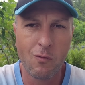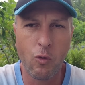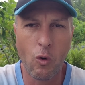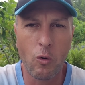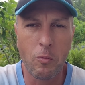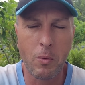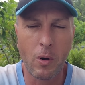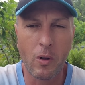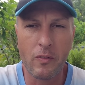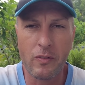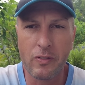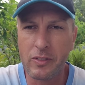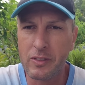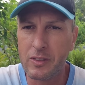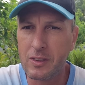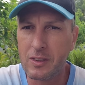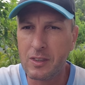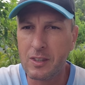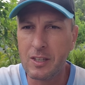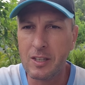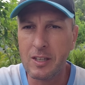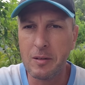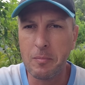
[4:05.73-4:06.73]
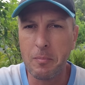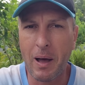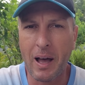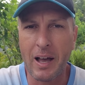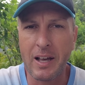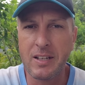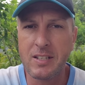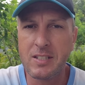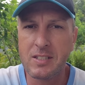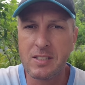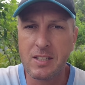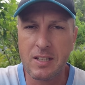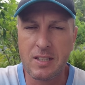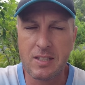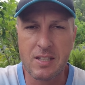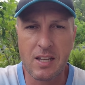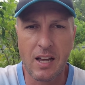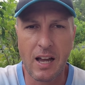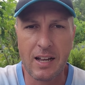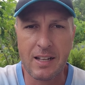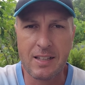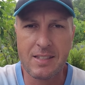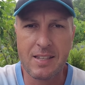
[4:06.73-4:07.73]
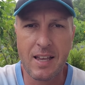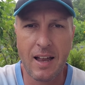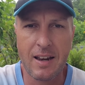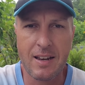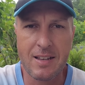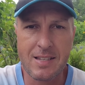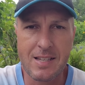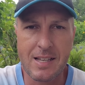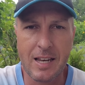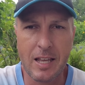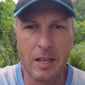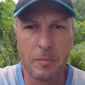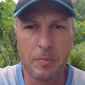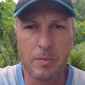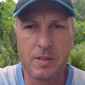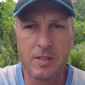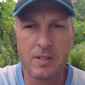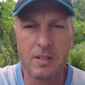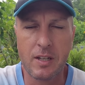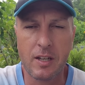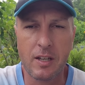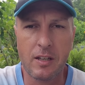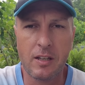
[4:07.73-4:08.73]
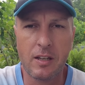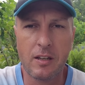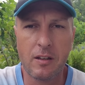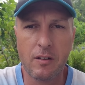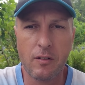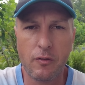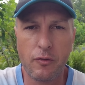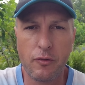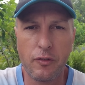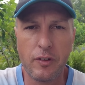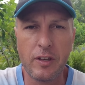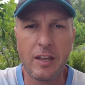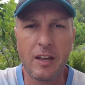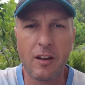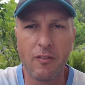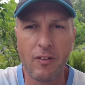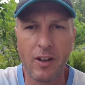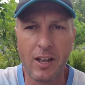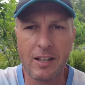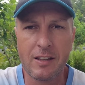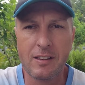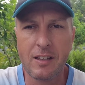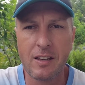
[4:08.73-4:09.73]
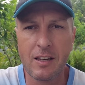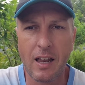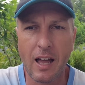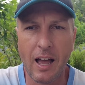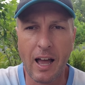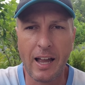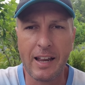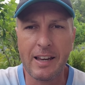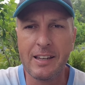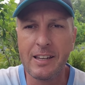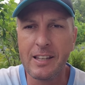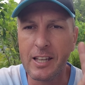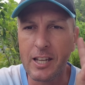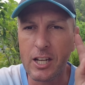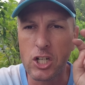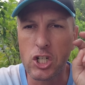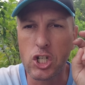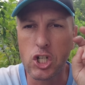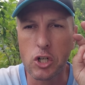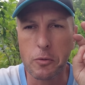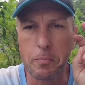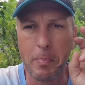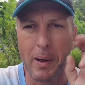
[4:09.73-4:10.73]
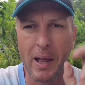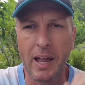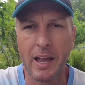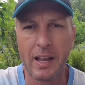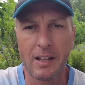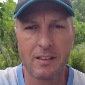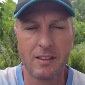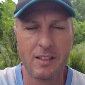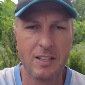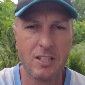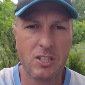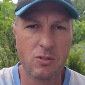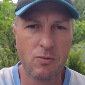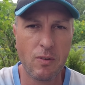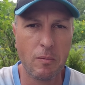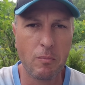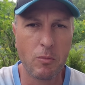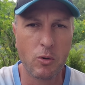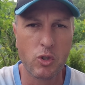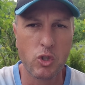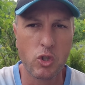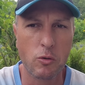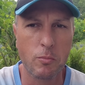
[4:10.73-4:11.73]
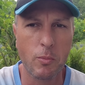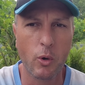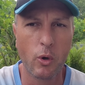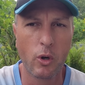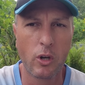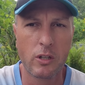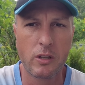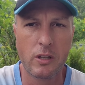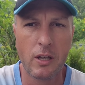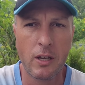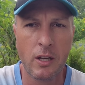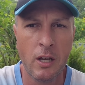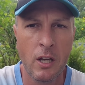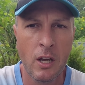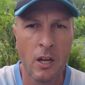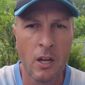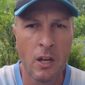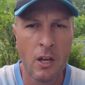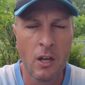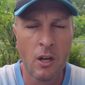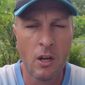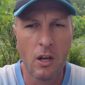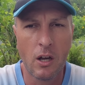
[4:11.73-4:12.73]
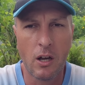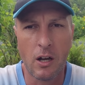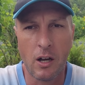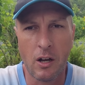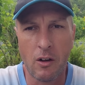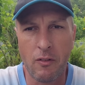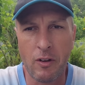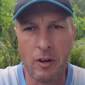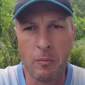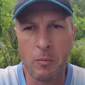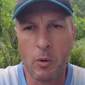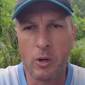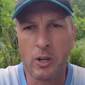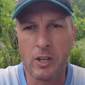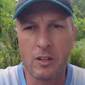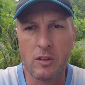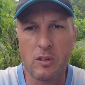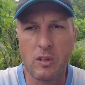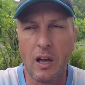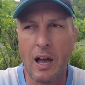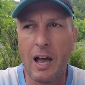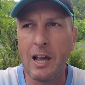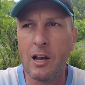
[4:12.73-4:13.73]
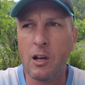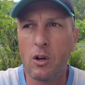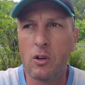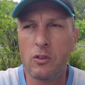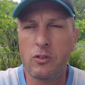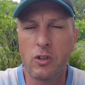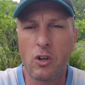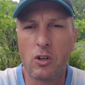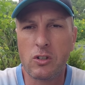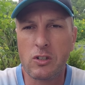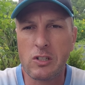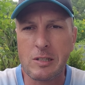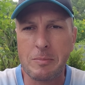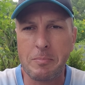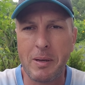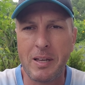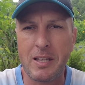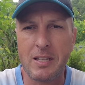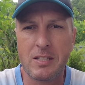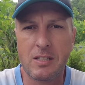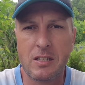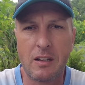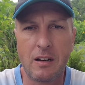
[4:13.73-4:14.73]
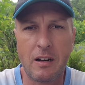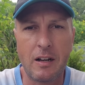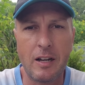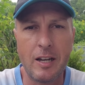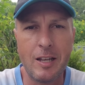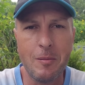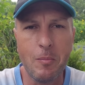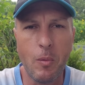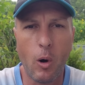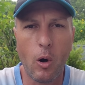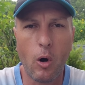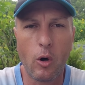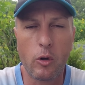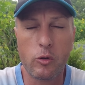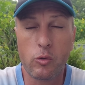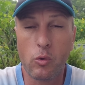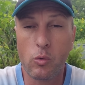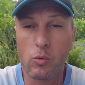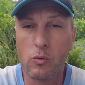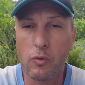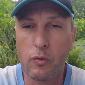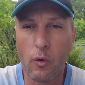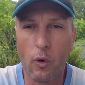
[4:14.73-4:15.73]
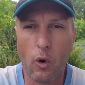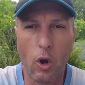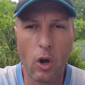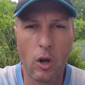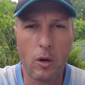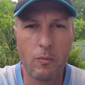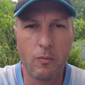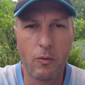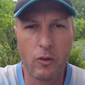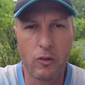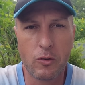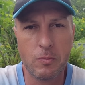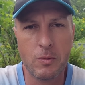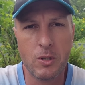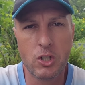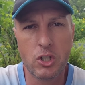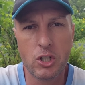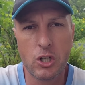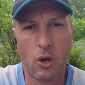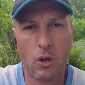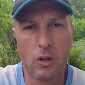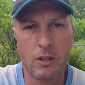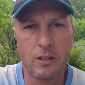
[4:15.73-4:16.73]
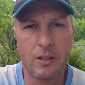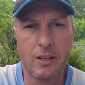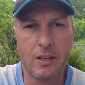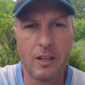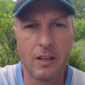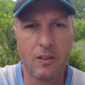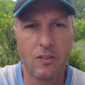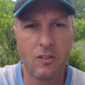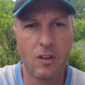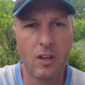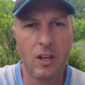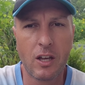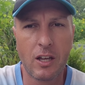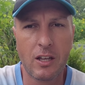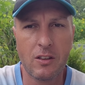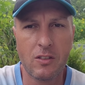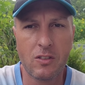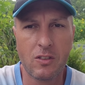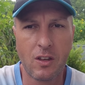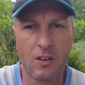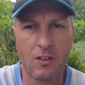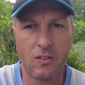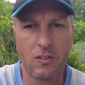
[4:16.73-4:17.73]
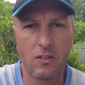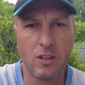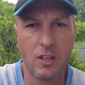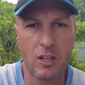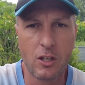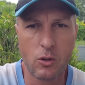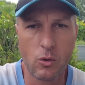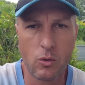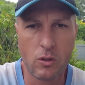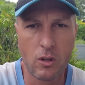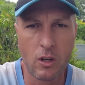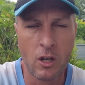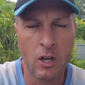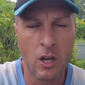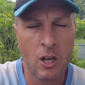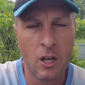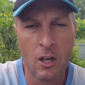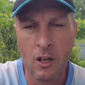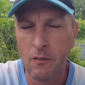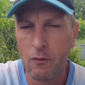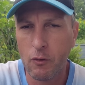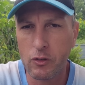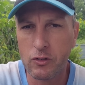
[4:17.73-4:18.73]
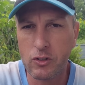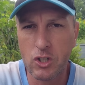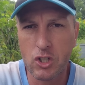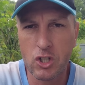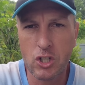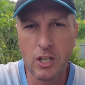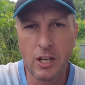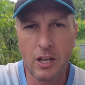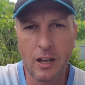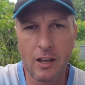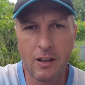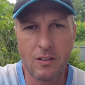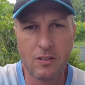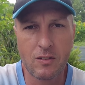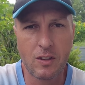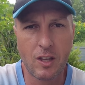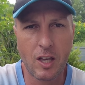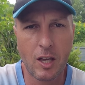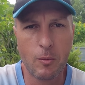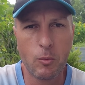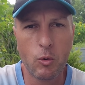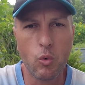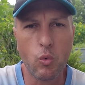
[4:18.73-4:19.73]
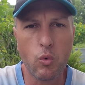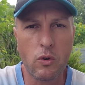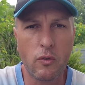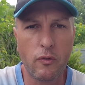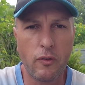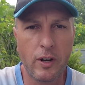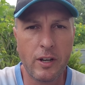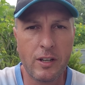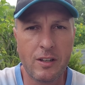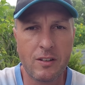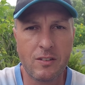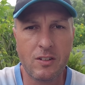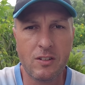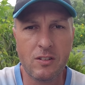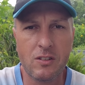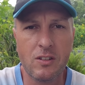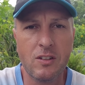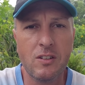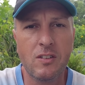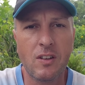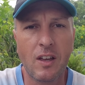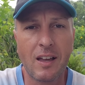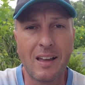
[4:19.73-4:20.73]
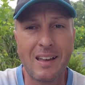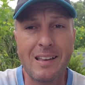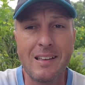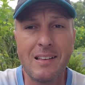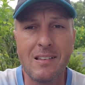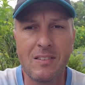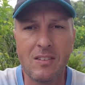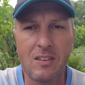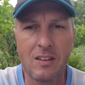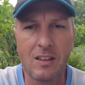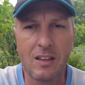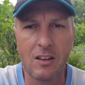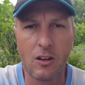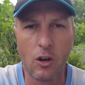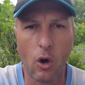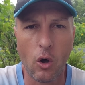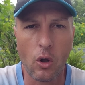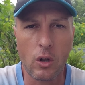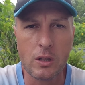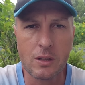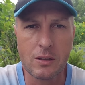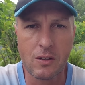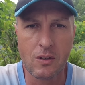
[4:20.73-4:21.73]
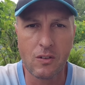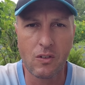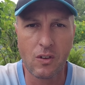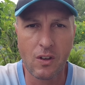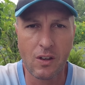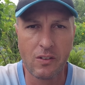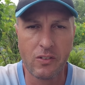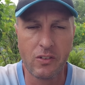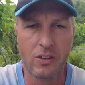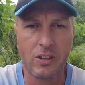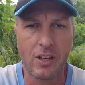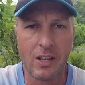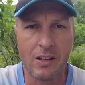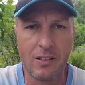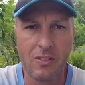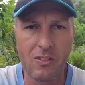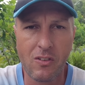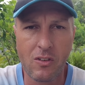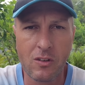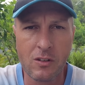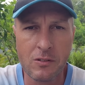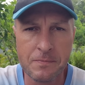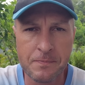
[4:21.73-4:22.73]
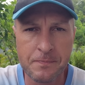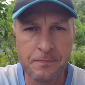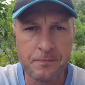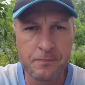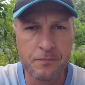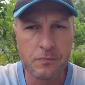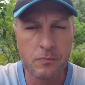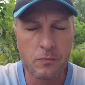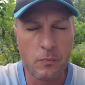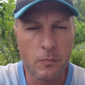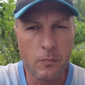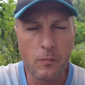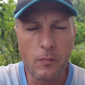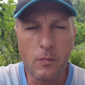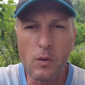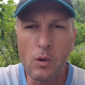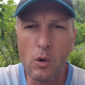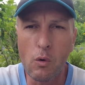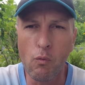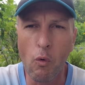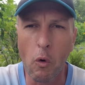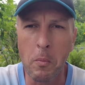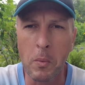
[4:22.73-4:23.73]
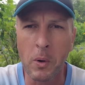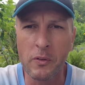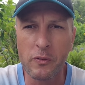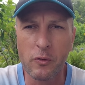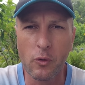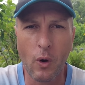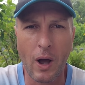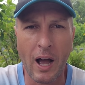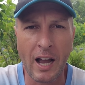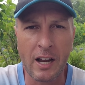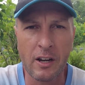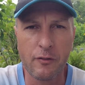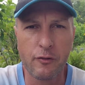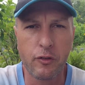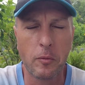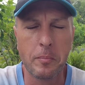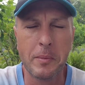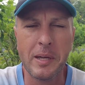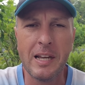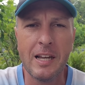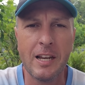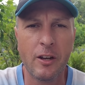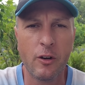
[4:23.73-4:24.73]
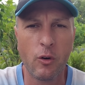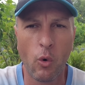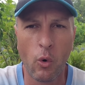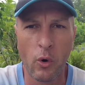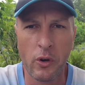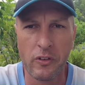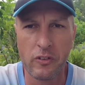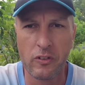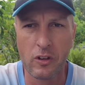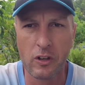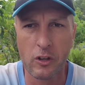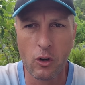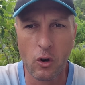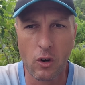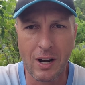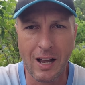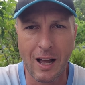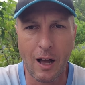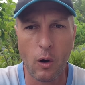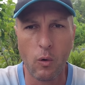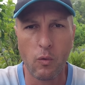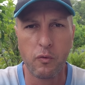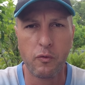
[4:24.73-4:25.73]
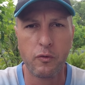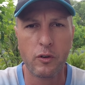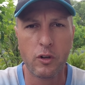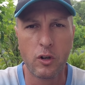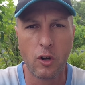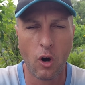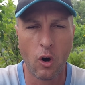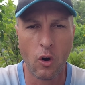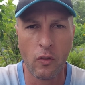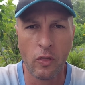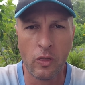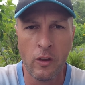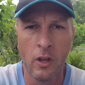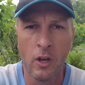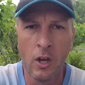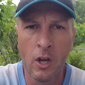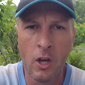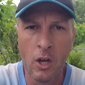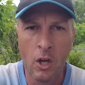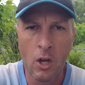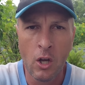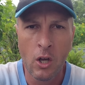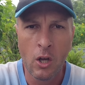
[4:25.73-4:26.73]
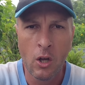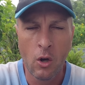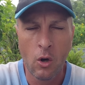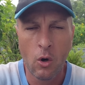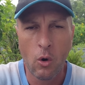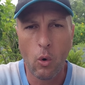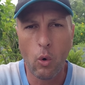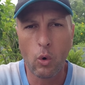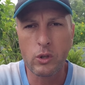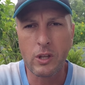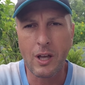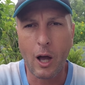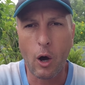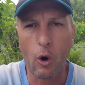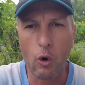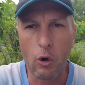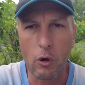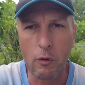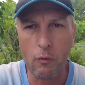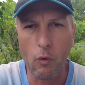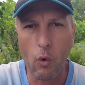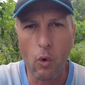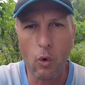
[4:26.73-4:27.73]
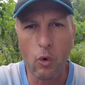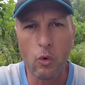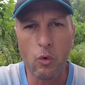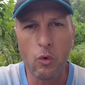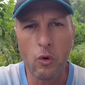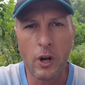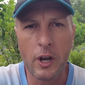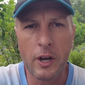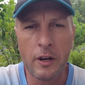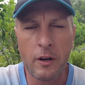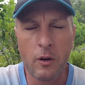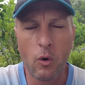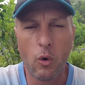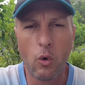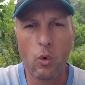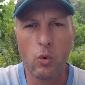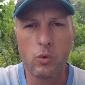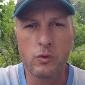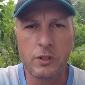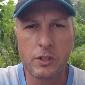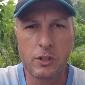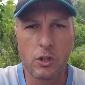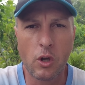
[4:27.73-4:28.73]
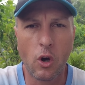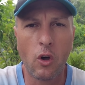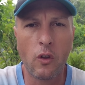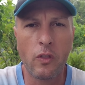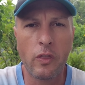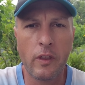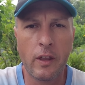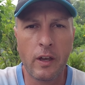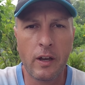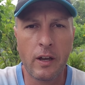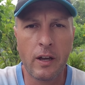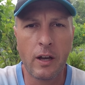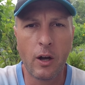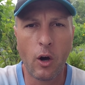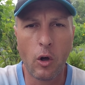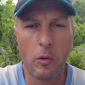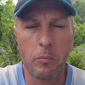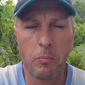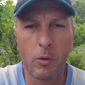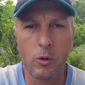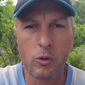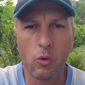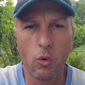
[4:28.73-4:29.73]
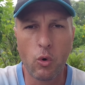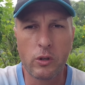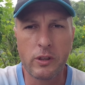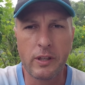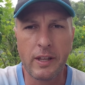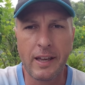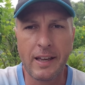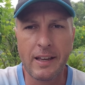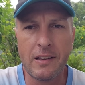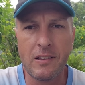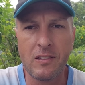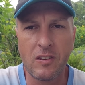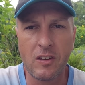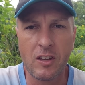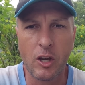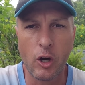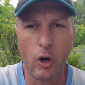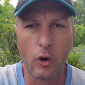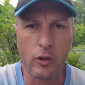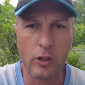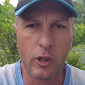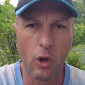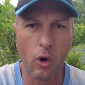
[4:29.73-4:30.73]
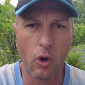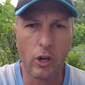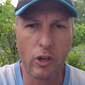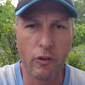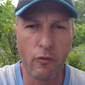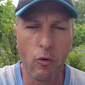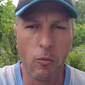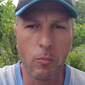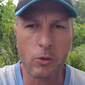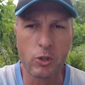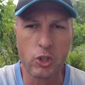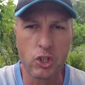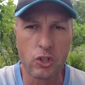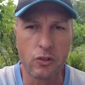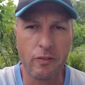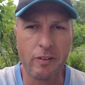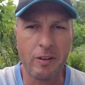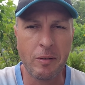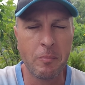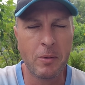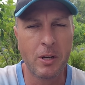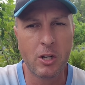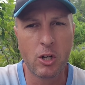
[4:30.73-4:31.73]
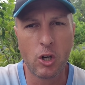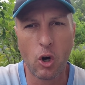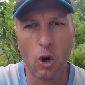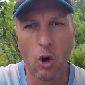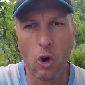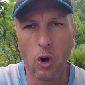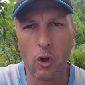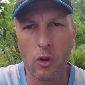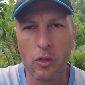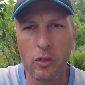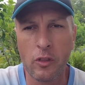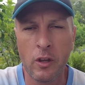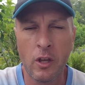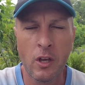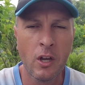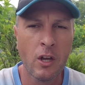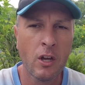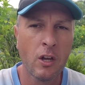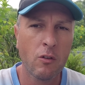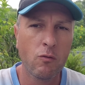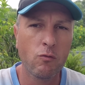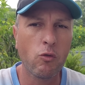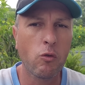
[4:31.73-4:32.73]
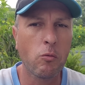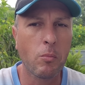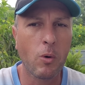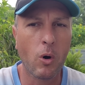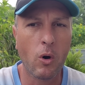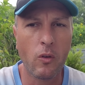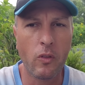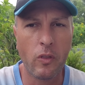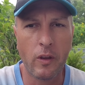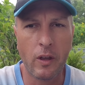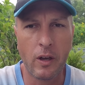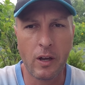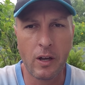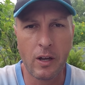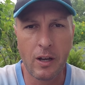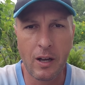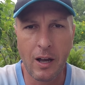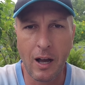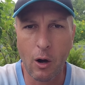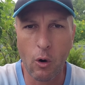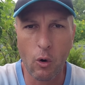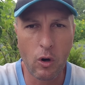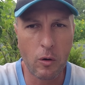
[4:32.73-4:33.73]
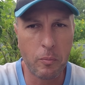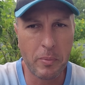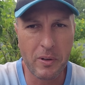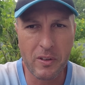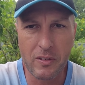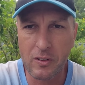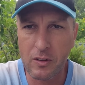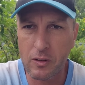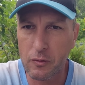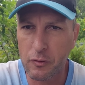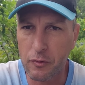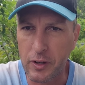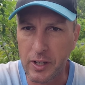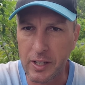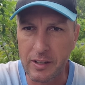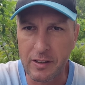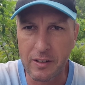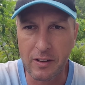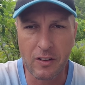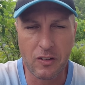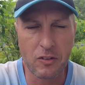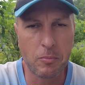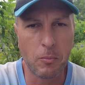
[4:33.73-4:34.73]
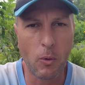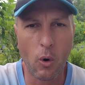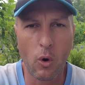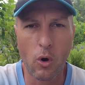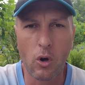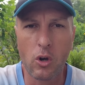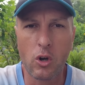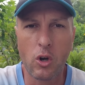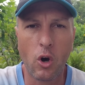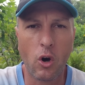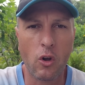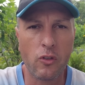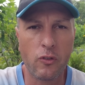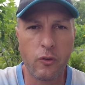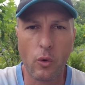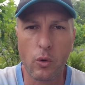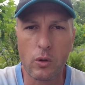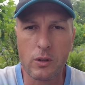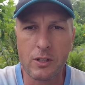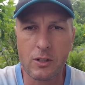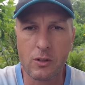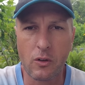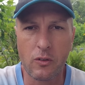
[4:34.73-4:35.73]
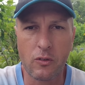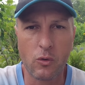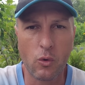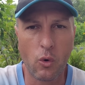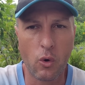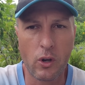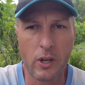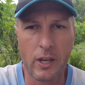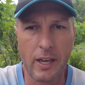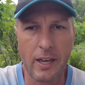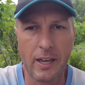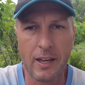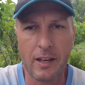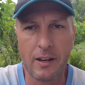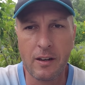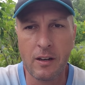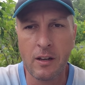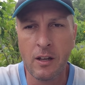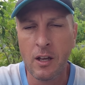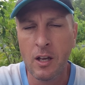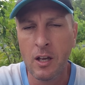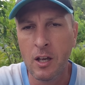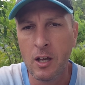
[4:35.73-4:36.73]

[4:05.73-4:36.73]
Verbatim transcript: wo man die meiste Zeit seines Lebens in vier Wänden eingesperrt ist, wenn man so möchte, äh, wenn man in Thailand ja das beste Klima hat und vor allem, was mich halt hier sehr interessiert oder was ich hier extrem gut finde, sind diese riesigen Altersresidenzen, wo man so Einfamilienhäuser ja kaufen kann oder auch Wohnungen und dann äh, hat man dort eine riesige Anlage, wo man schwimmen kann, wo man äh, auch ein bisschen Fitness machen kann, sollte das noch gehen.